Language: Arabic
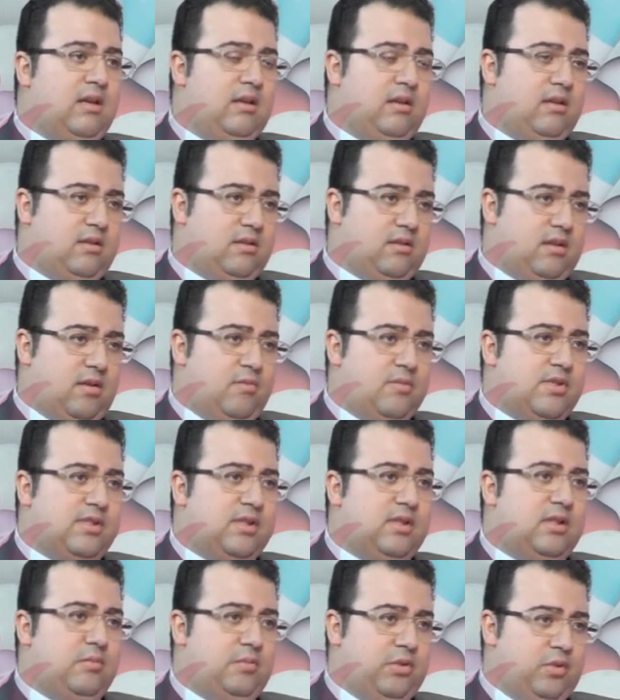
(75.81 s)
الطمس
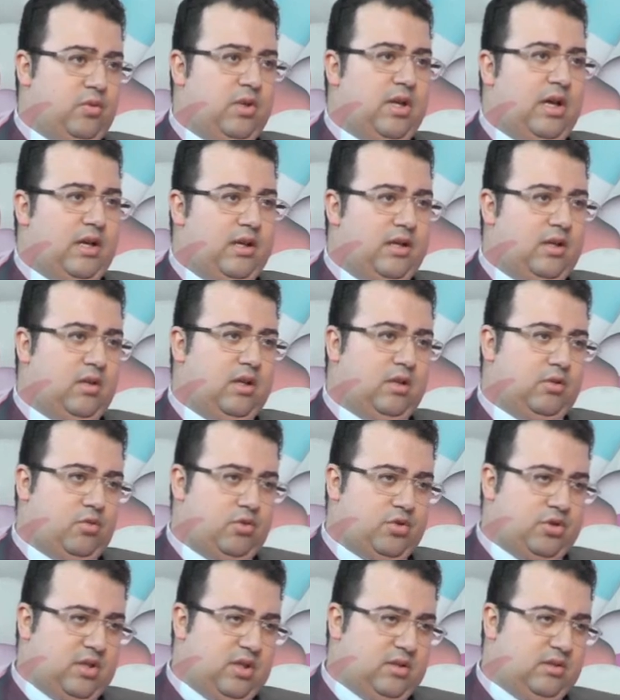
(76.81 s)
اللي بنقول عليه ان هي
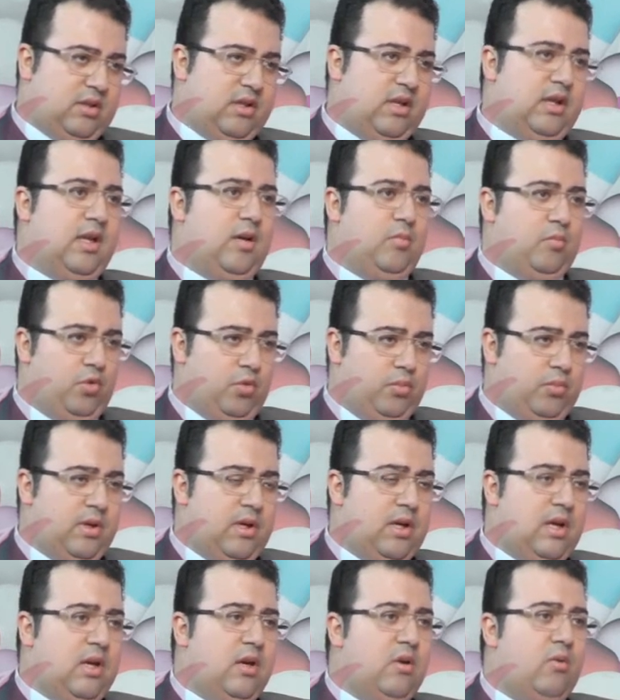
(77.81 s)
تخش عن طريق الانبوب
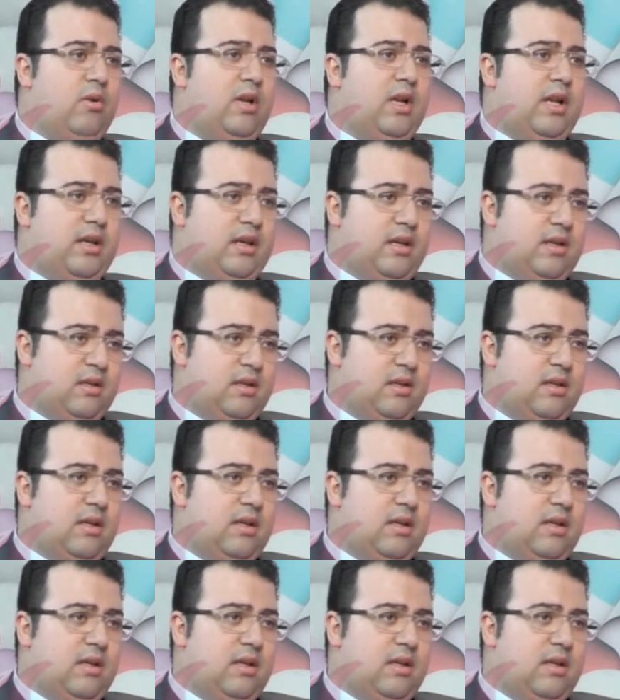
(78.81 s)
ولكن